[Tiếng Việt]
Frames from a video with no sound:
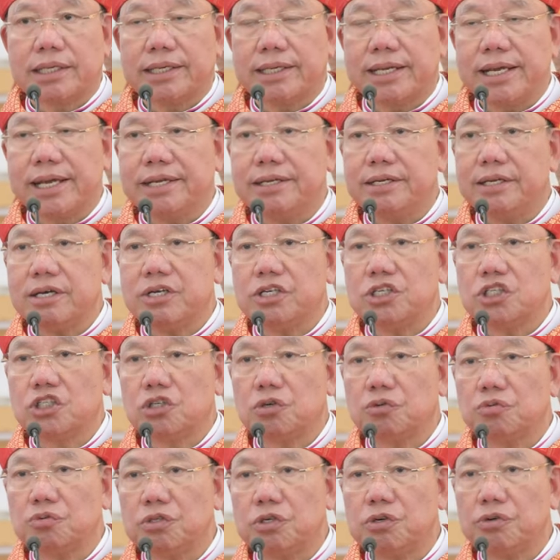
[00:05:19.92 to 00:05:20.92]
đến đời
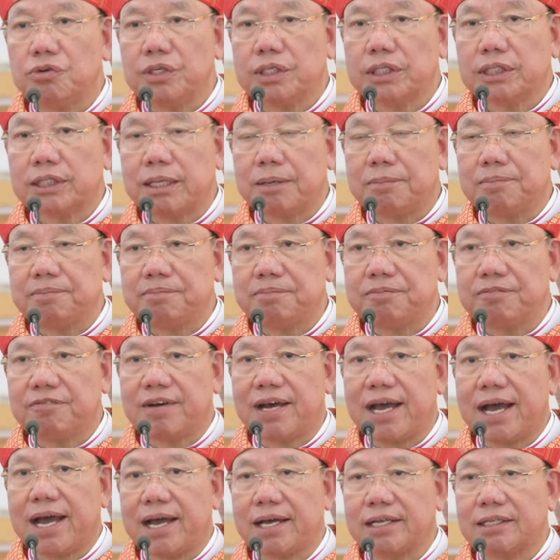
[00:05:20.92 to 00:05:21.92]
sống nội tâm
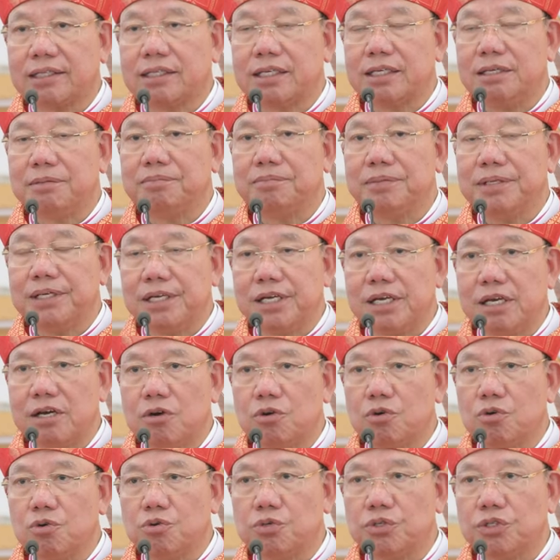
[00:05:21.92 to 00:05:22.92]
và tìm
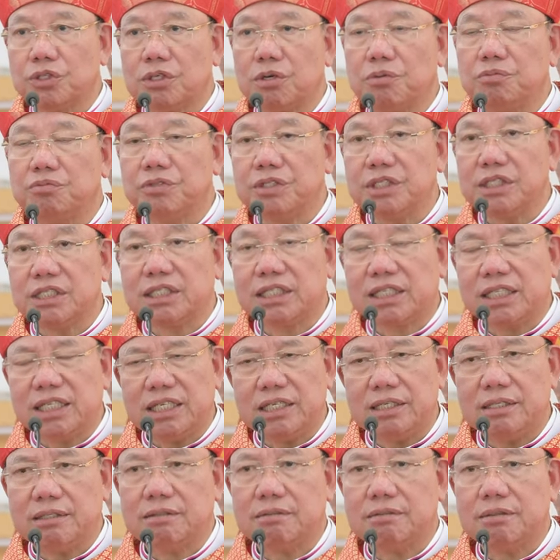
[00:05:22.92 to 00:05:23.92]
hiểu sống đức
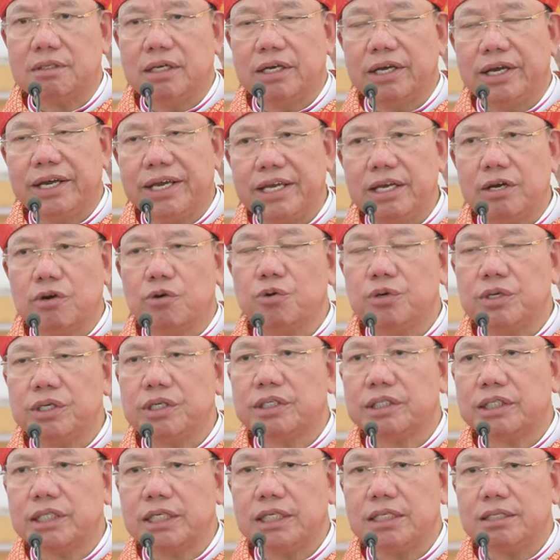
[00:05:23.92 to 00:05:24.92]
tin hiểu
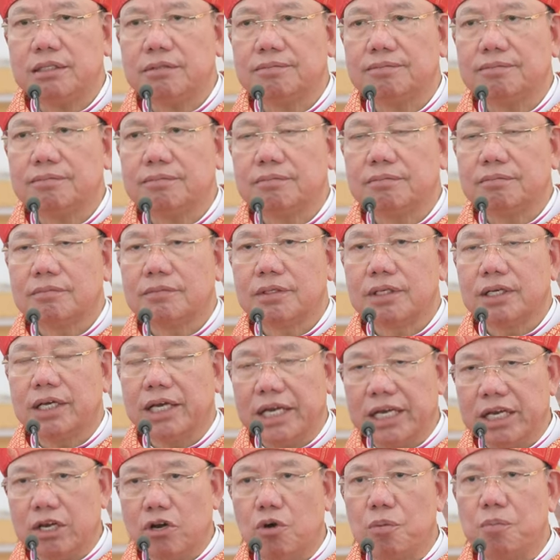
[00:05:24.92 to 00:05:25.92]
đức tin
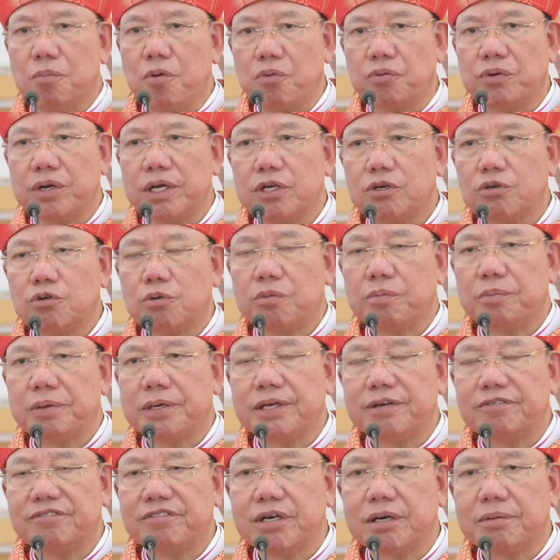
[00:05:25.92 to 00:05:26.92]
hiểu mục đích của
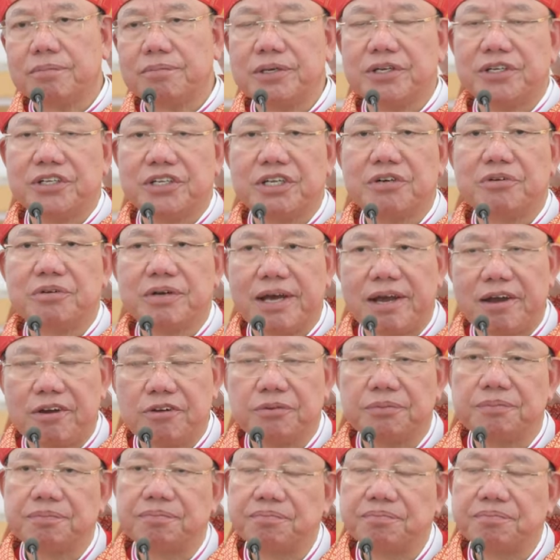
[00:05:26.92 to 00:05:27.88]
mình việc mình theo đạo